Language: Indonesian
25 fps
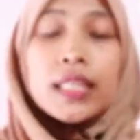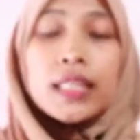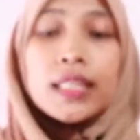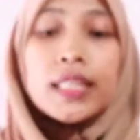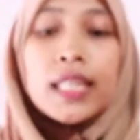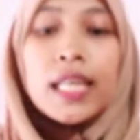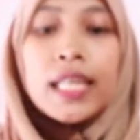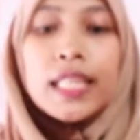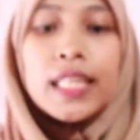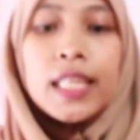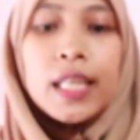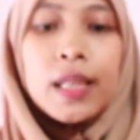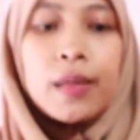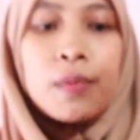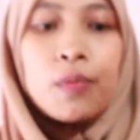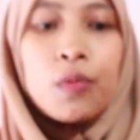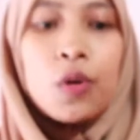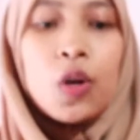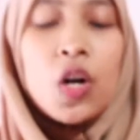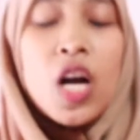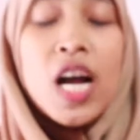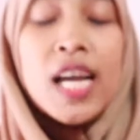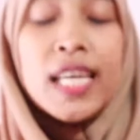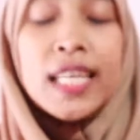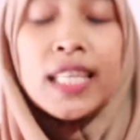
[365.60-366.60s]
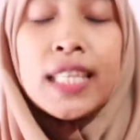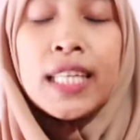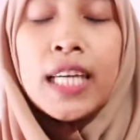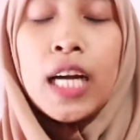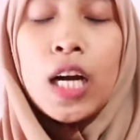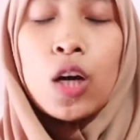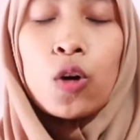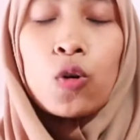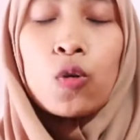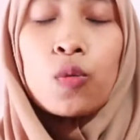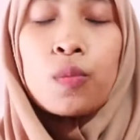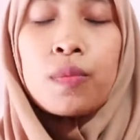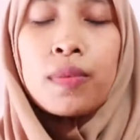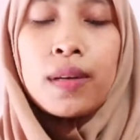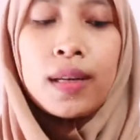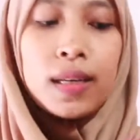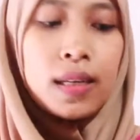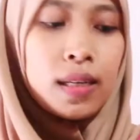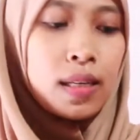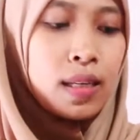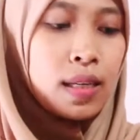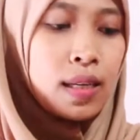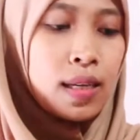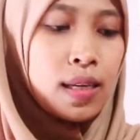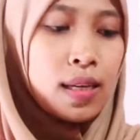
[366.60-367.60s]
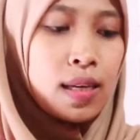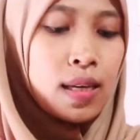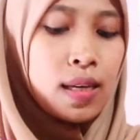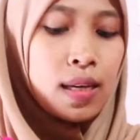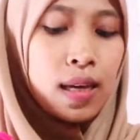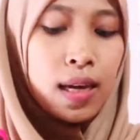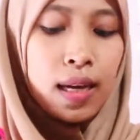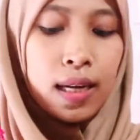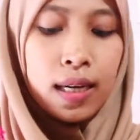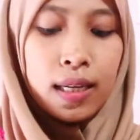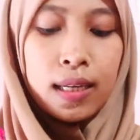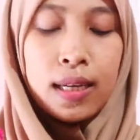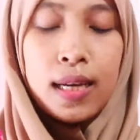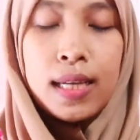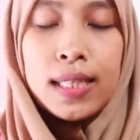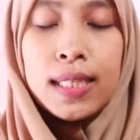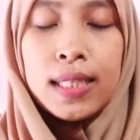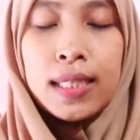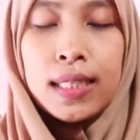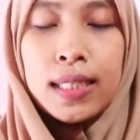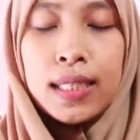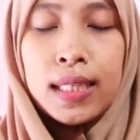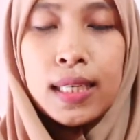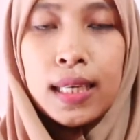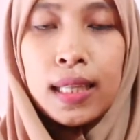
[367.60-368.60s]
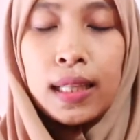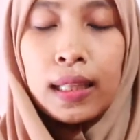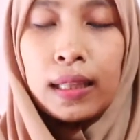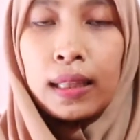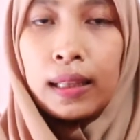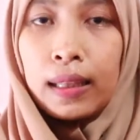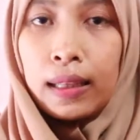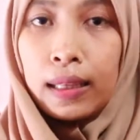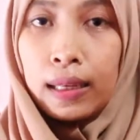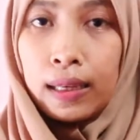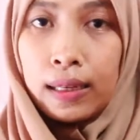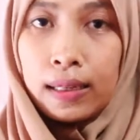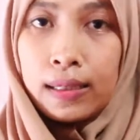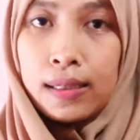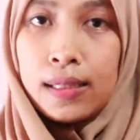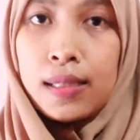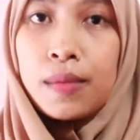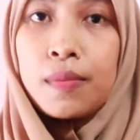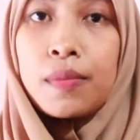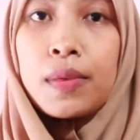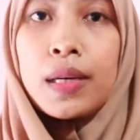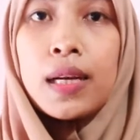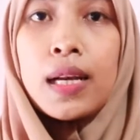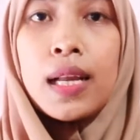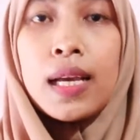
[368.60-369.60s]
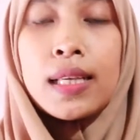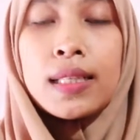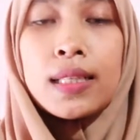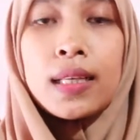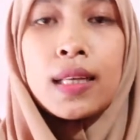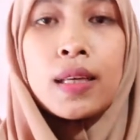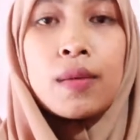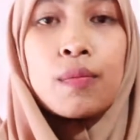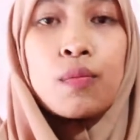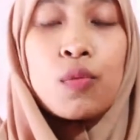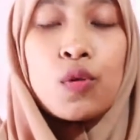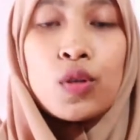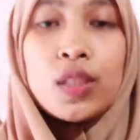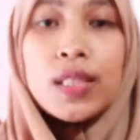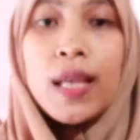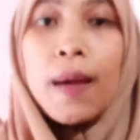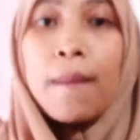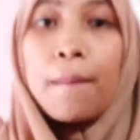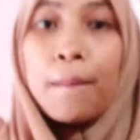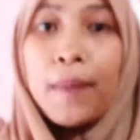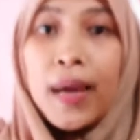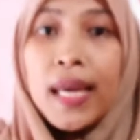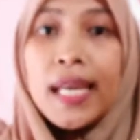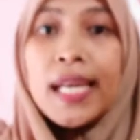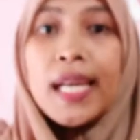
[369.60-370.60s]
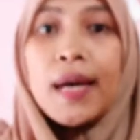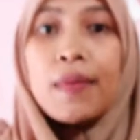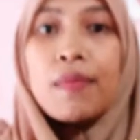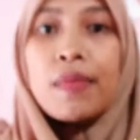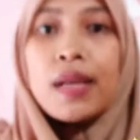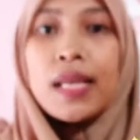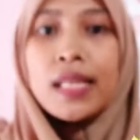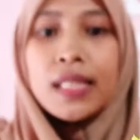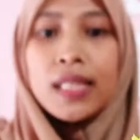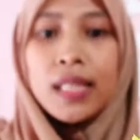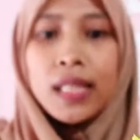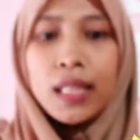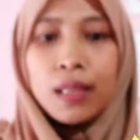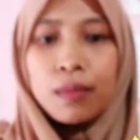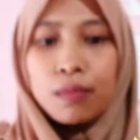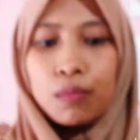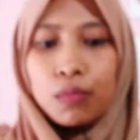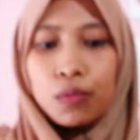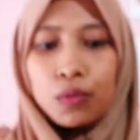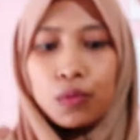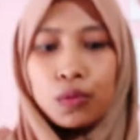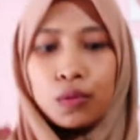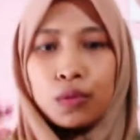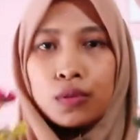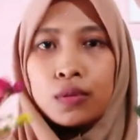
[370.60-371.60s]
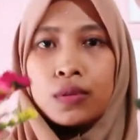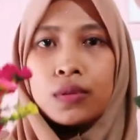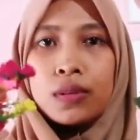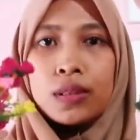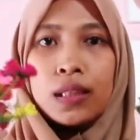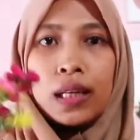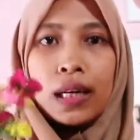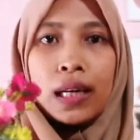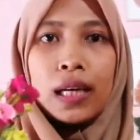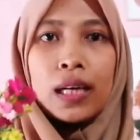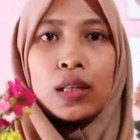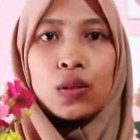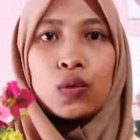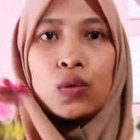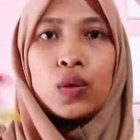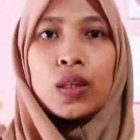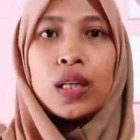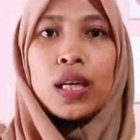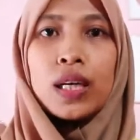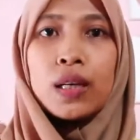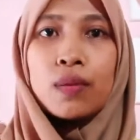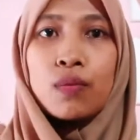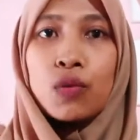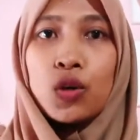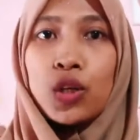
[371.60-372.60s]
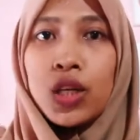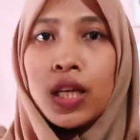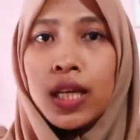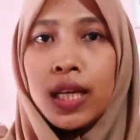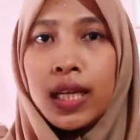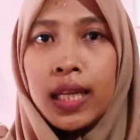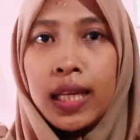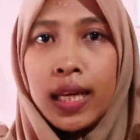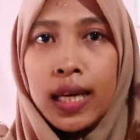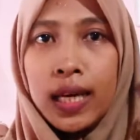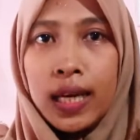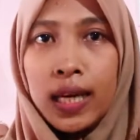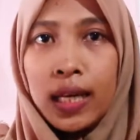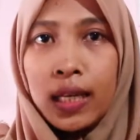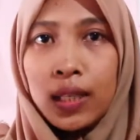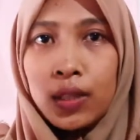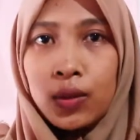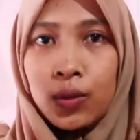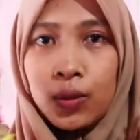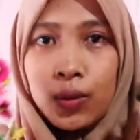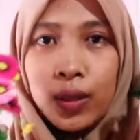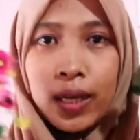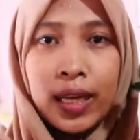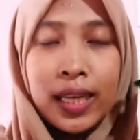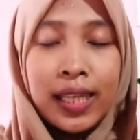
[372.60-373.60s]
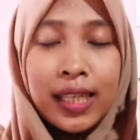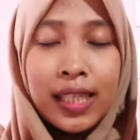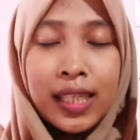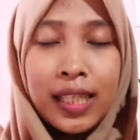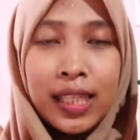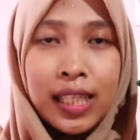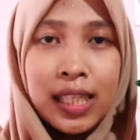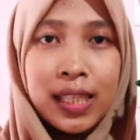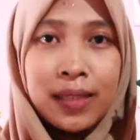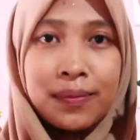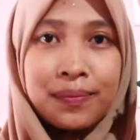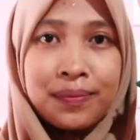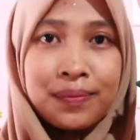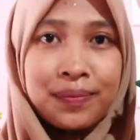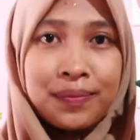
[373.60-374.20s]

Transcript: Jadi boga ini aku beli harga sekitar 11.000 sampai 16.000 tergantung dari modelnya tuh kayak gini